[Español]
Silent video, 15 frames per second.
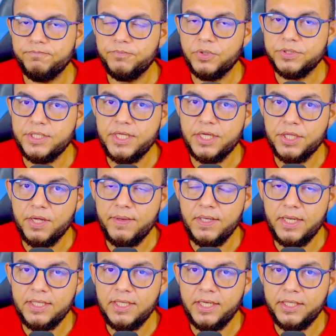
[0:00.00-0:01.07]
Entonces ya saben,
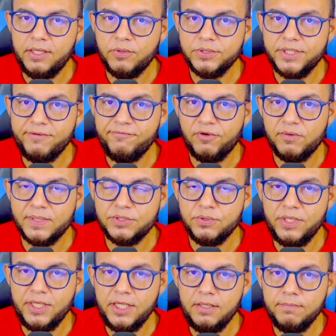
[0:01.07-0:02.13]
allí les dejo esta información
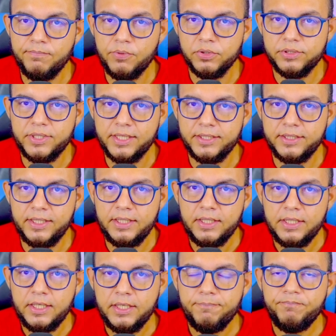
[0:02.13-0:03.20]
importante,
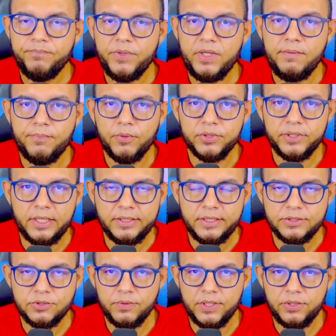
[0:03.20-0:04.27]
importante
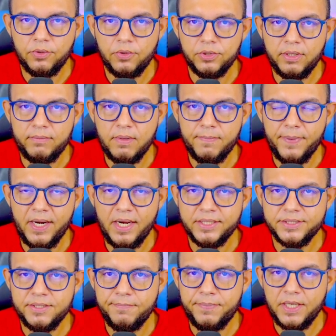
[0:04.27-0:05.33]
sobre todo también para las
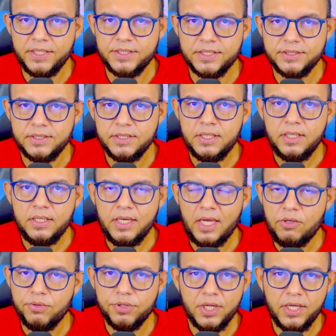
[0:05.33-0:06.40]
empresas, que
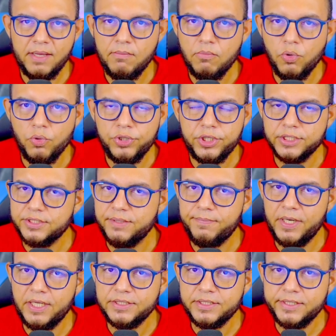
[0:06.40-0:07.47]
yo sé que muchas
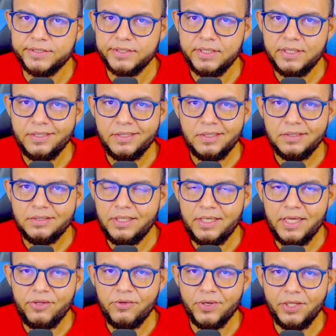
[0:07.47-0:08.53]
empresas, diría
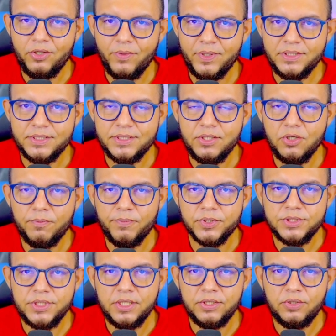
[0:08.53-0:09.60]
yo que el
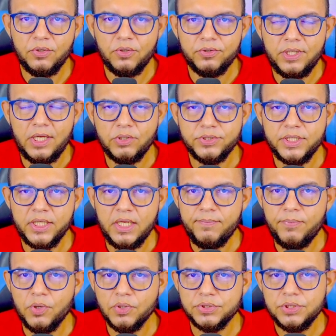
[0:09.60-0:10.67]
95% de los
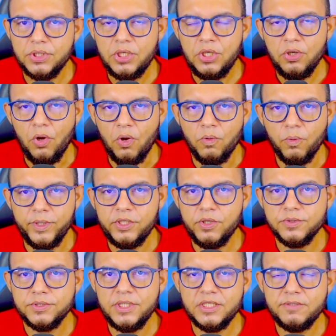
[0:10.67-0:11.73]
equipos con
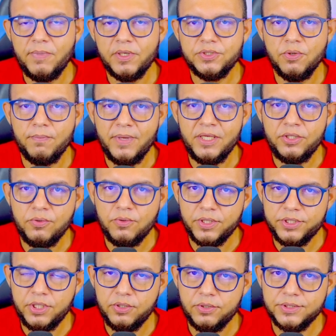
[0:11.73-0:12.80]
Windows 10 versión
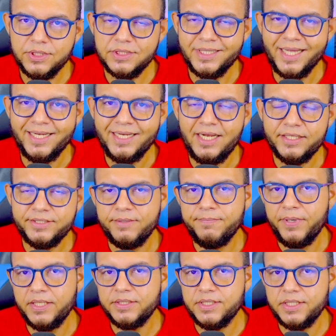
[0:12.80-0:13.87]
21H2 están en las
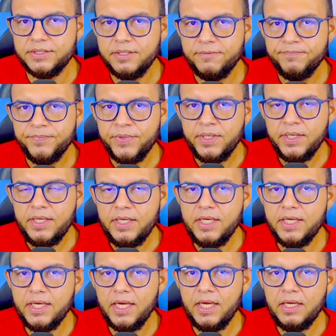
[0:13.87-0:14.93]
empresas y
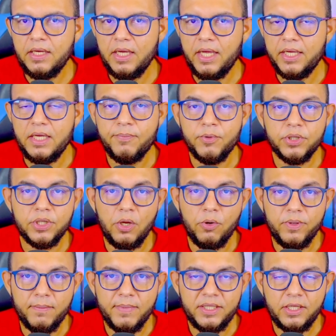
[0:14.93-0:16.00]
que equipos que
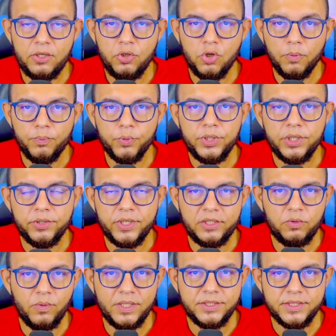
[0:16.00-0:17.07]
obviamente no pudieron
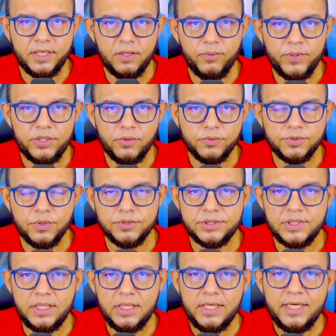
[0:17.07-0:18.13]
actualizar a Windows
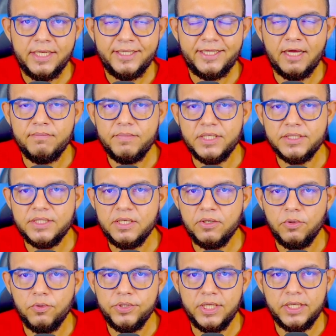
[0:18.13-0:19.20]
11 también se
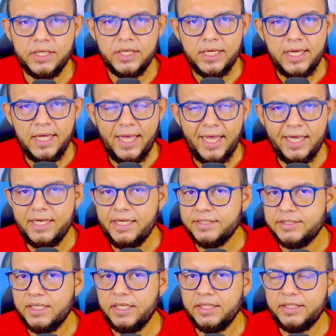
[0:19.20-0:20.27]
incluyen en
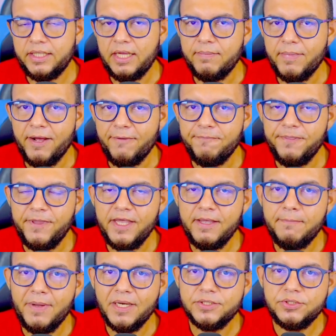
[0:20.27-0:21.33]
ese tema de
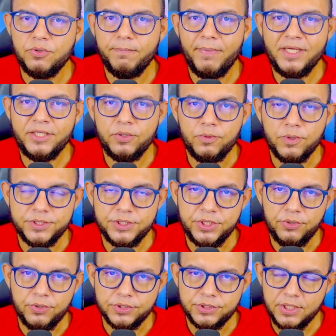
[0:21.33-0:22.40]
versión
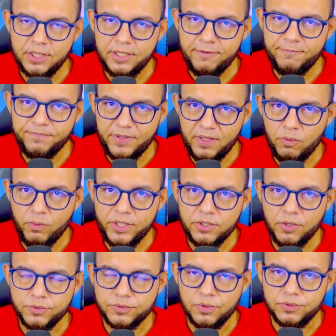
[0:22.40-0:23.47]
21H2 de
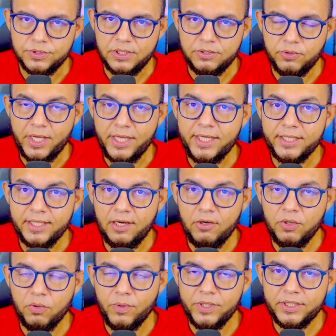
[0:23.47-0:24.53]
Windows 11. Entonces hay que tenerlo en
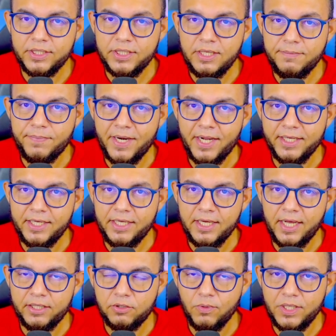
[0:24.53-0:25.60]
cuenta allí para que
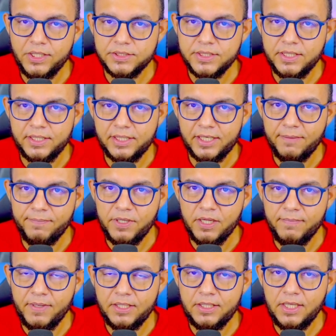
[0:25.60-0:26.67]
actualicen
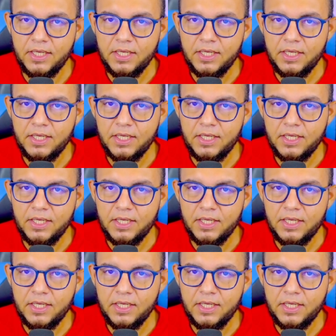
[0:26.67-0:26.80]
rápidamente